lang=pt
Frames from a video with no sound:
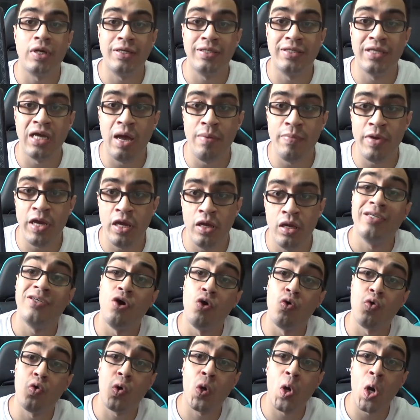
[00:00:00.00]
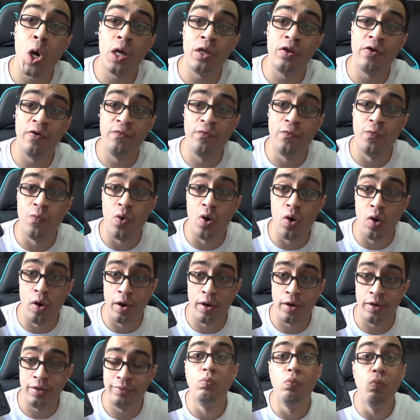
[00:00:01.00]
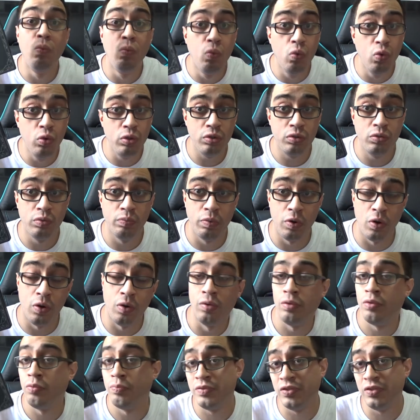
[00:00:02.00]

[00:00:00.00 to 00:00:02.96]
quem sabe, esse é o God of War. Muito bom. Não